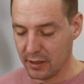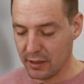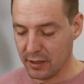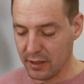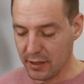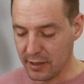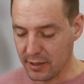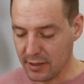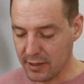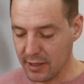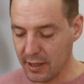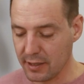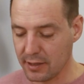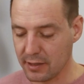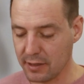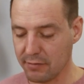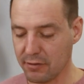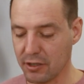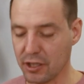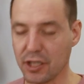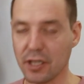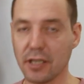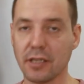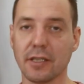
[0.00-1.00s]
И здесь
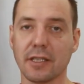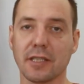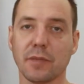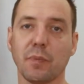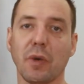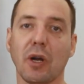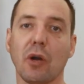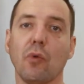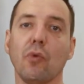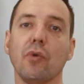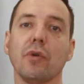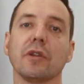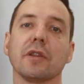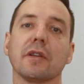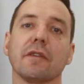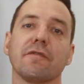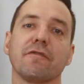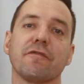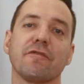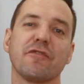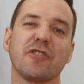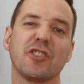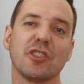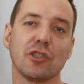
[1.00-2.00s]
совершенно
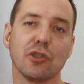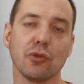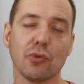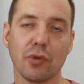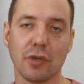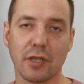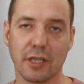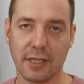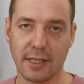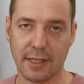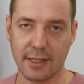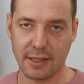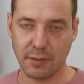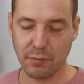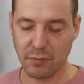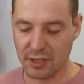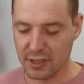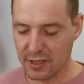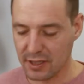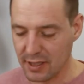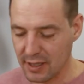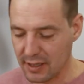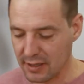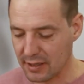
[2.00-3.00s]
спокойно все это
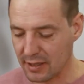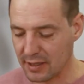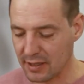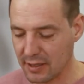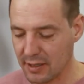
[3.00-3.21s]
разместится.